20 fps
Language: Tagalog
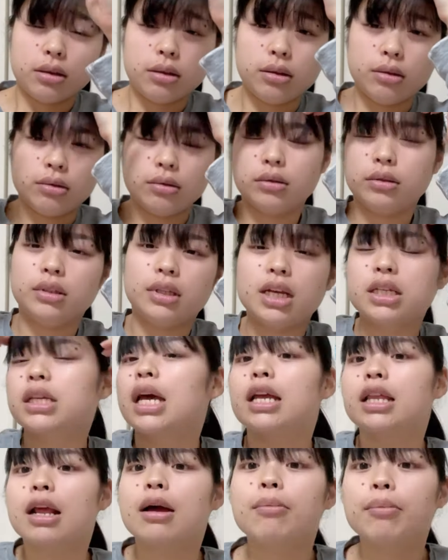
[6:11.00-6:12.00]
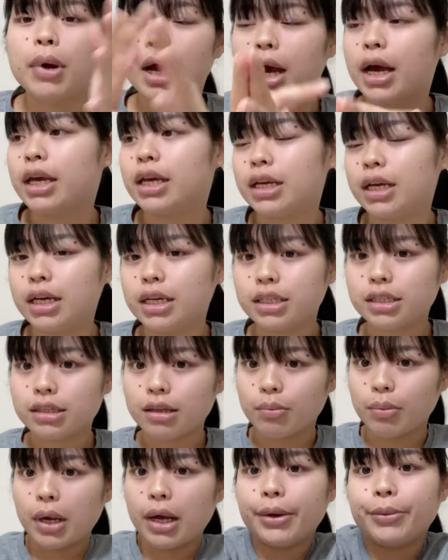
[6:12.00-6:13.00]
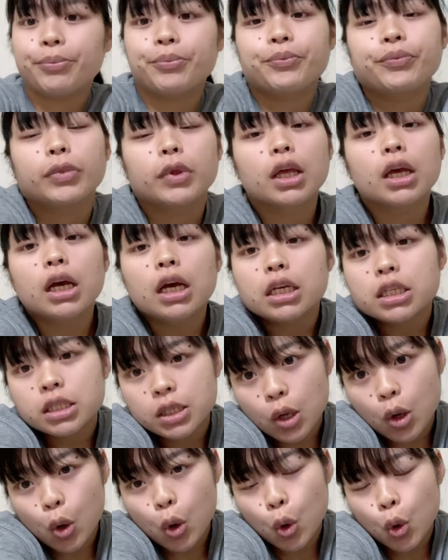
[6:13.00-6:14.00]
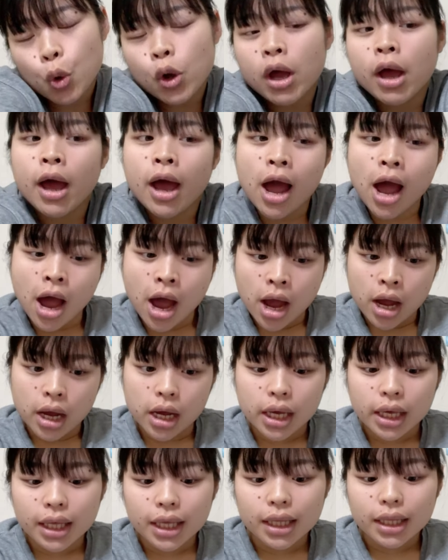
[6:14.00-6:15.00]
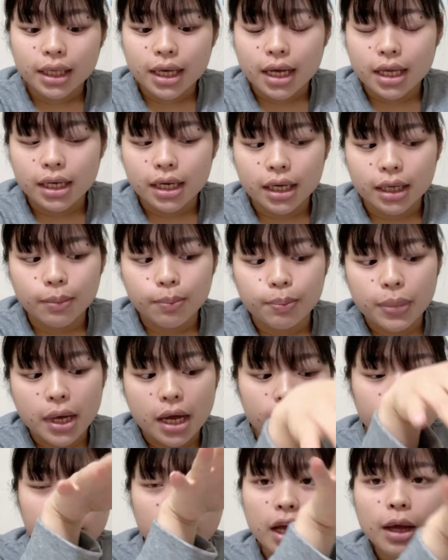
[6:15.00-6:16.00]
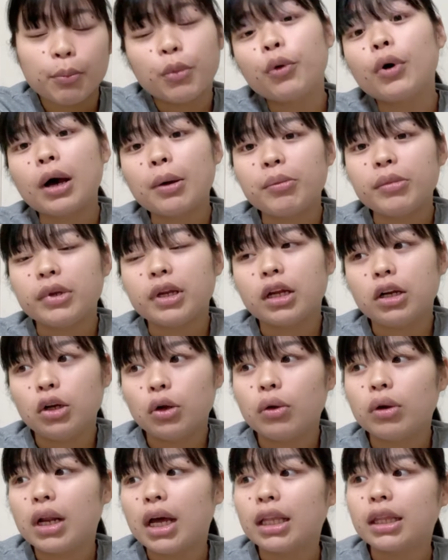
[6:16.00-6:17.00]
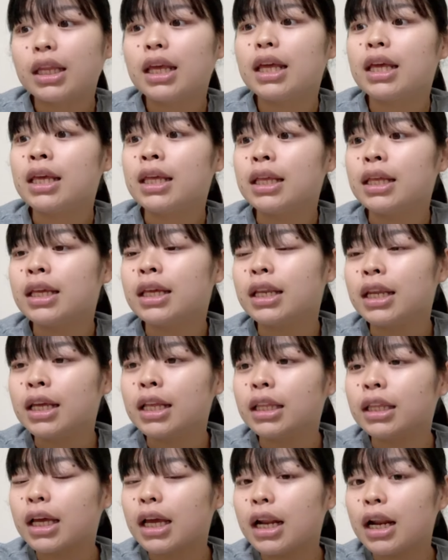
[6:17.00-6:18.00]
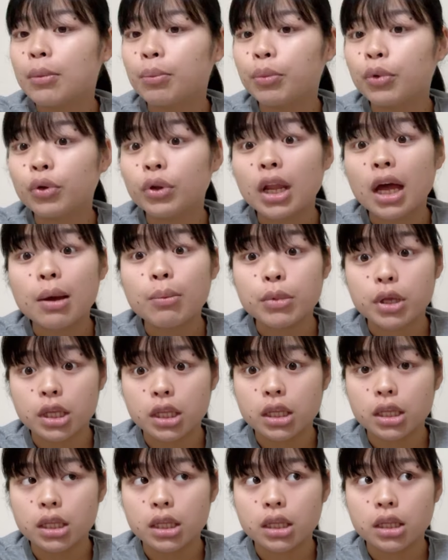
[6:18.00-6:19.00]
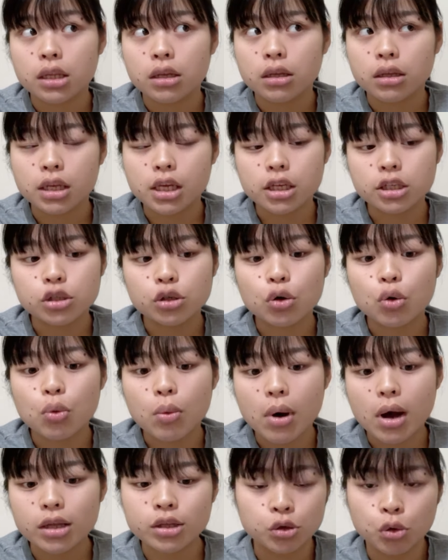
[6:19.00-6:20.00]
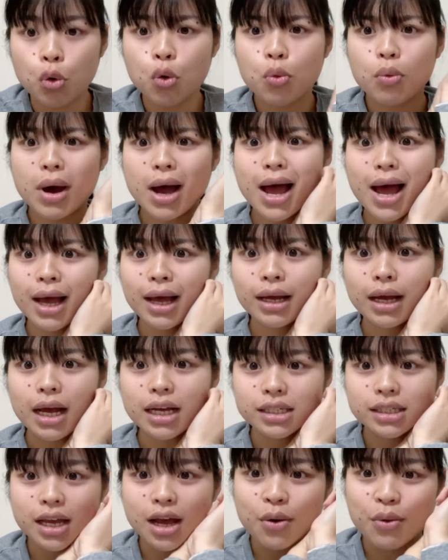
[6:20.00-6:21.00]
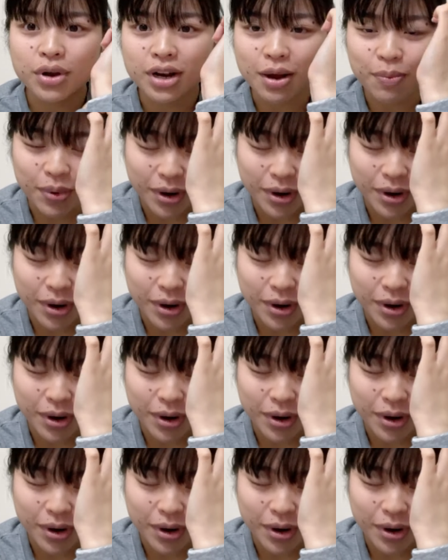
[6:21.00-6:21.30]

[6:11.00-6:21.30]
yung design ng bahay guys, di ba So, ayan nga, nagpaano na po kami ng loan at hinihintay lang po namin ni Jowa. Jowa? Asawa na